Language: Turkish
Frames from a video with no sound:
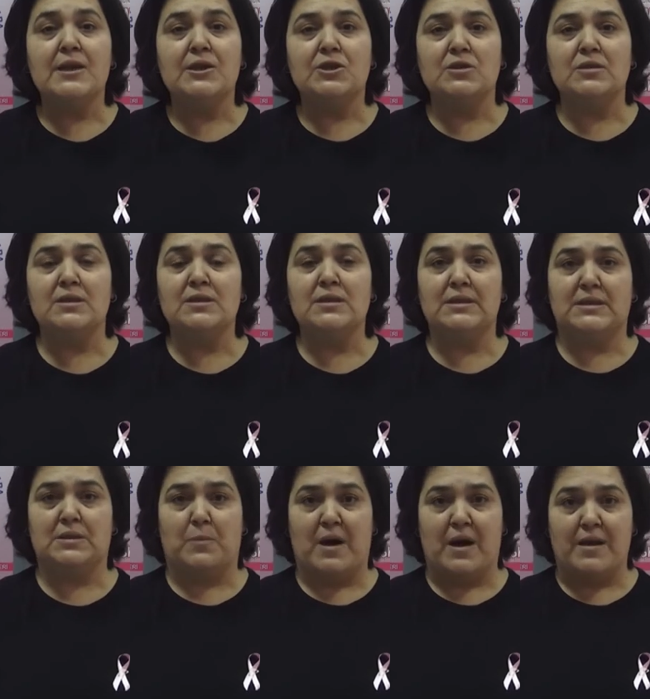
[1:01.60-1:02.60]
yaşından
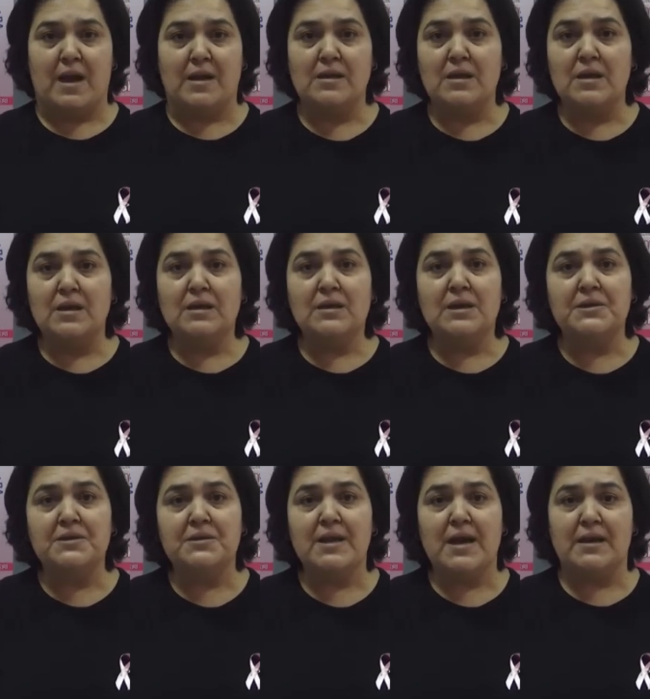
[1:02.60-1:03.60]
itibaren
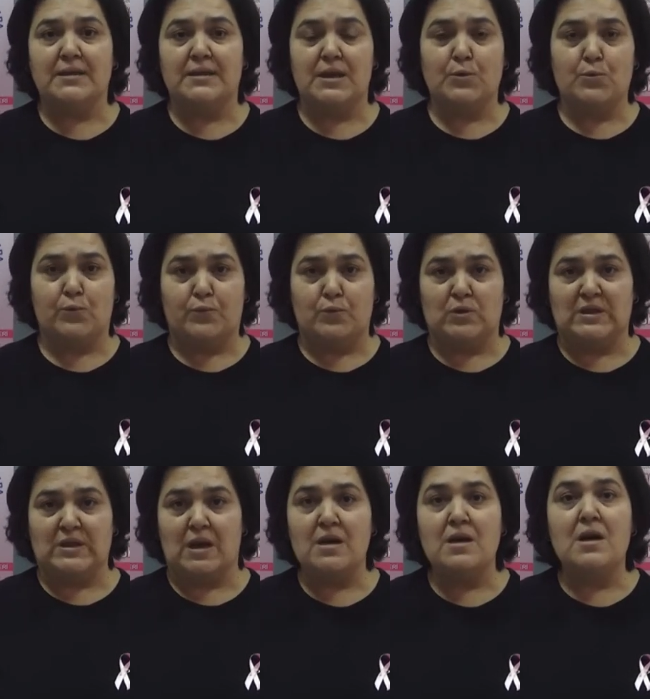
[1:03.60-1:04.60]
kadın erkek
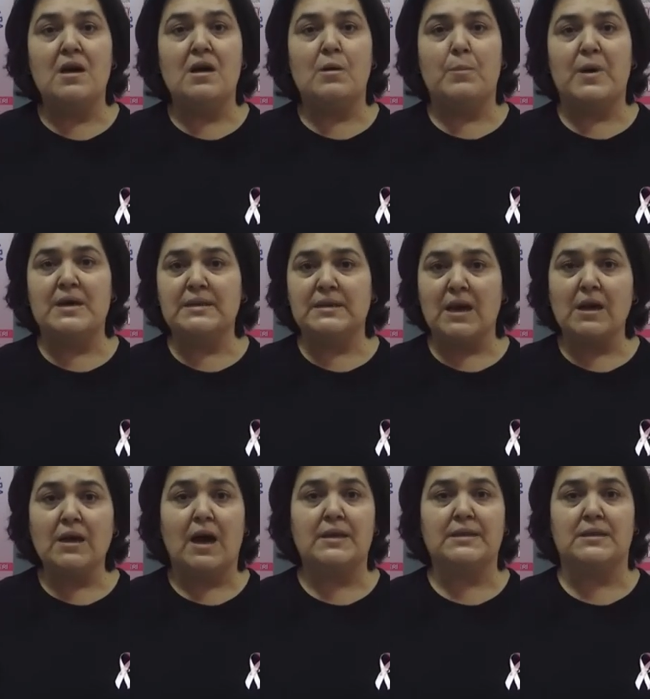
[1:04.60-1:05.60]
nüfusa
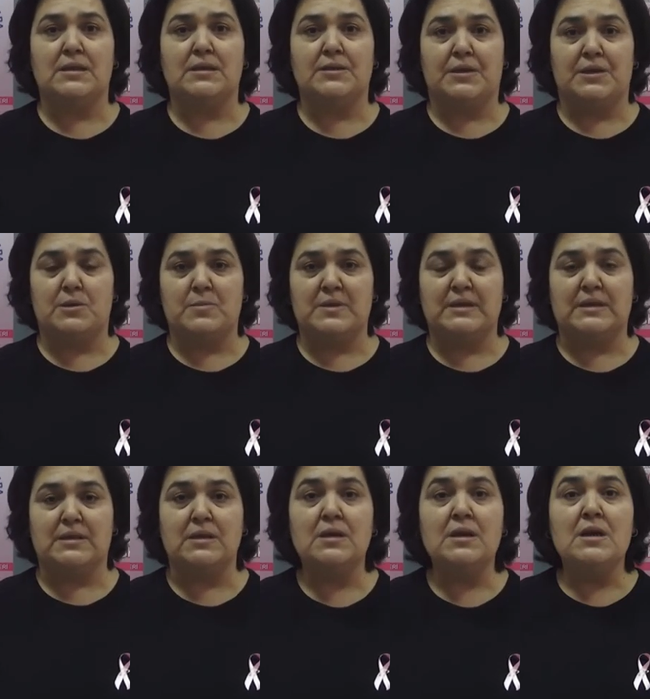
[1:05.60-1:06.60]
bağırsak kanseri
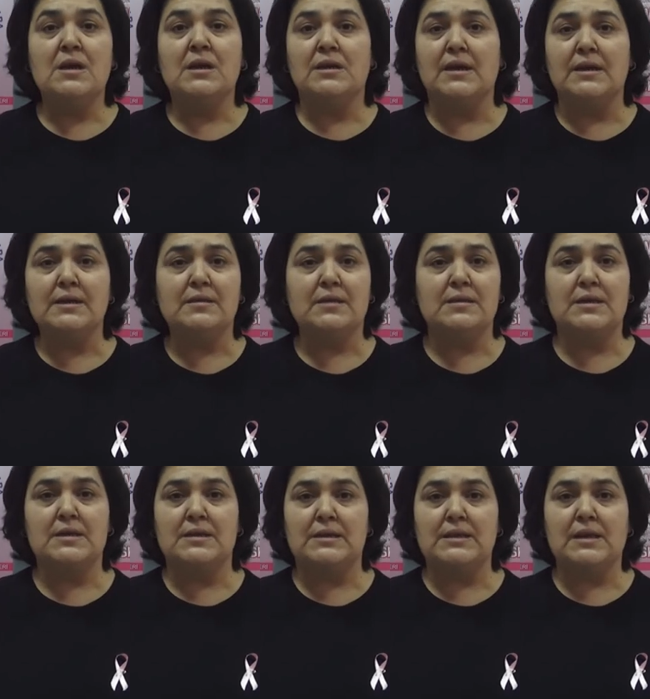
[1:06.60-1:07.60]
taraması Gaita'da
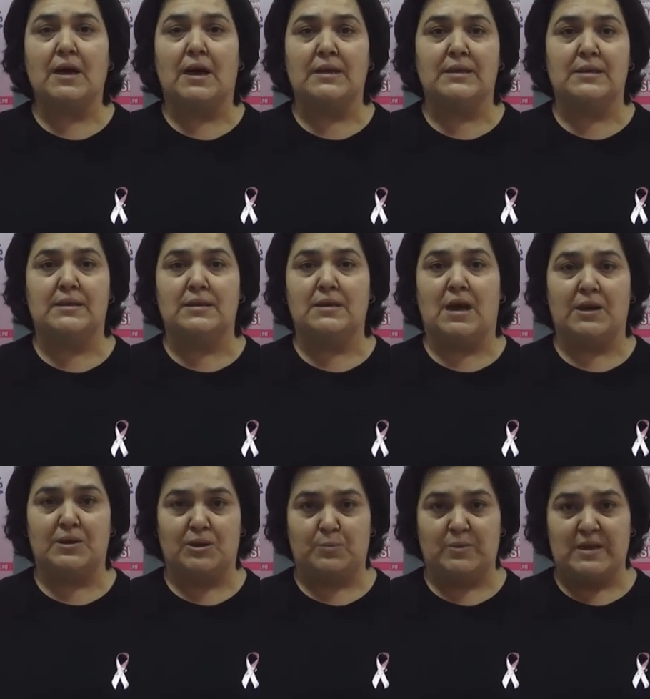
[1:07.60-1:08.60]
gizli kan kiti
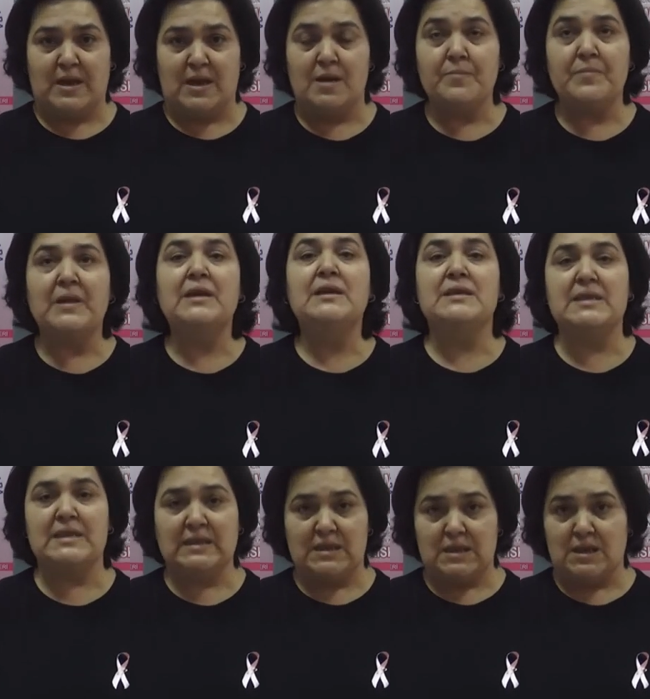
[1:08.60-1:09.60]
yardımıyla
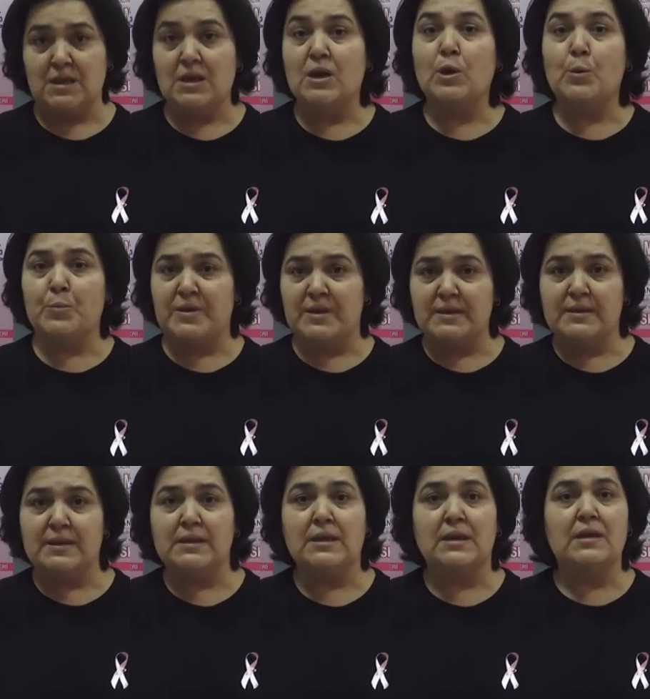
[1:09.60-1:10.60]
hızlı,
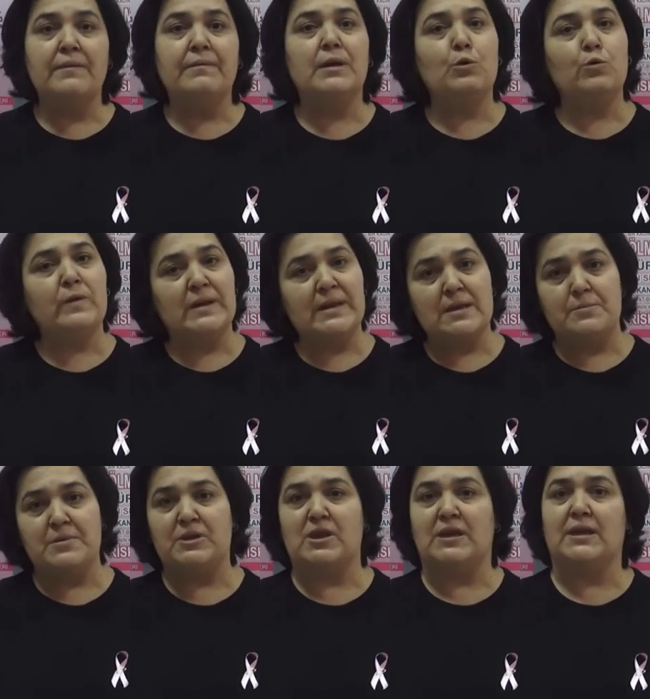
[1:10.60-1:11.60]
pratik ve güvenilir
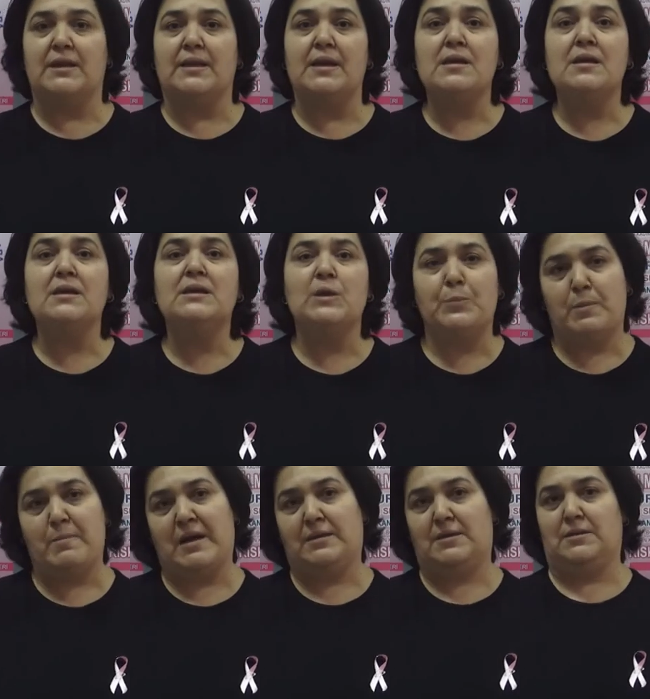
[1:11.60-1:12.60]
bir şekilde
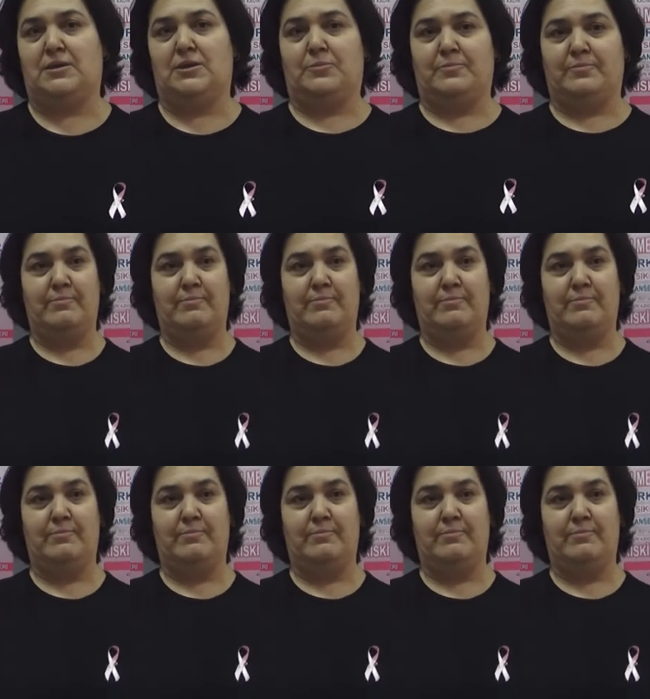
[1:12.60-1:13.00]
yapılmaktadır.